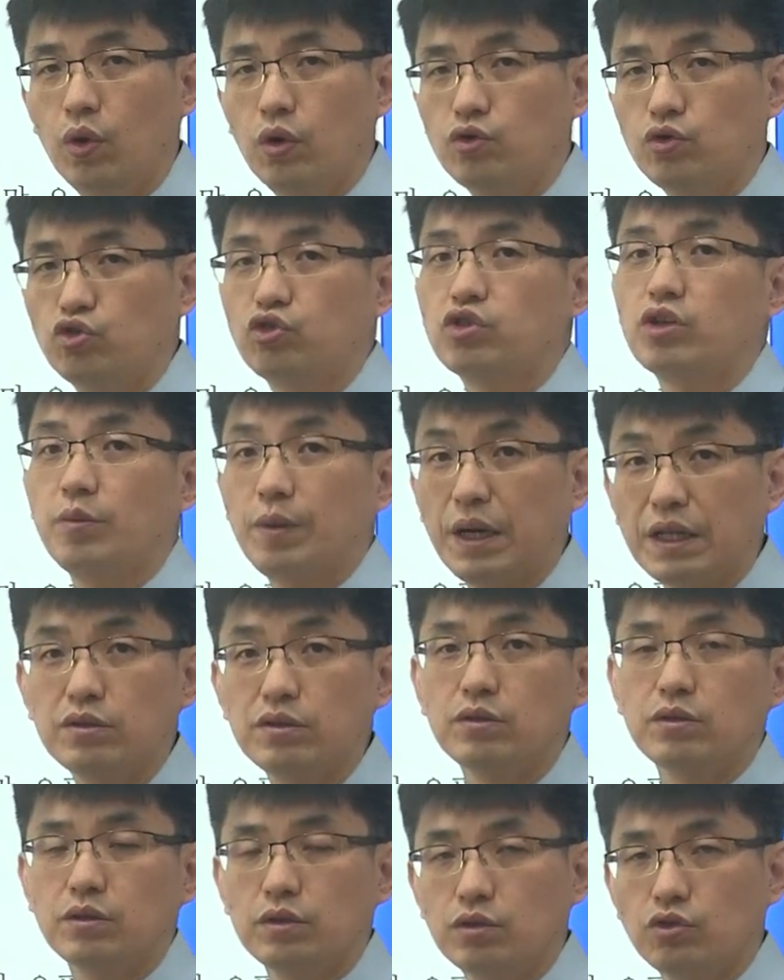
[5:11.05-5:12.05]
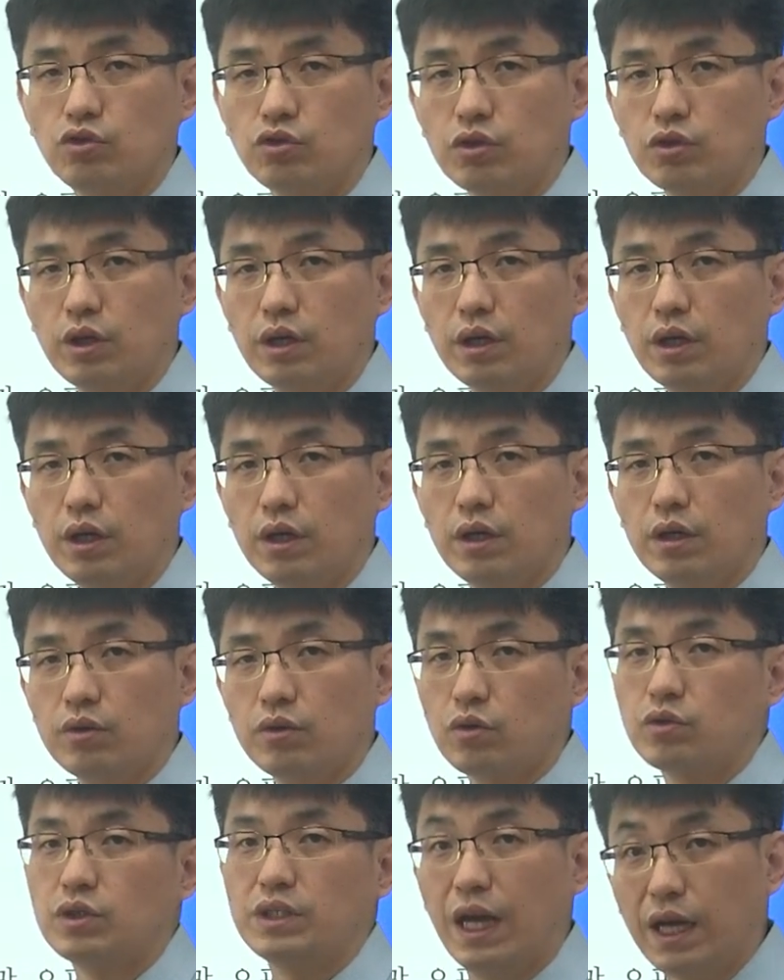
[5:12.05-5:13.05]
쉽게 받을 쉽게
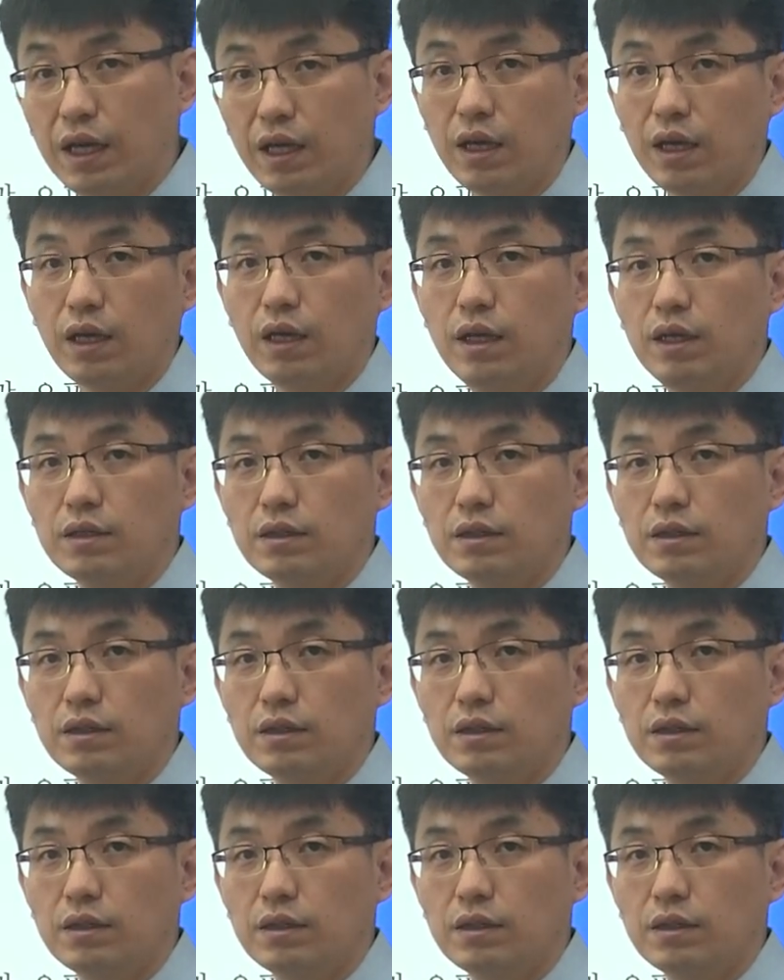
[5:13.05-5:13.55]
더 싸게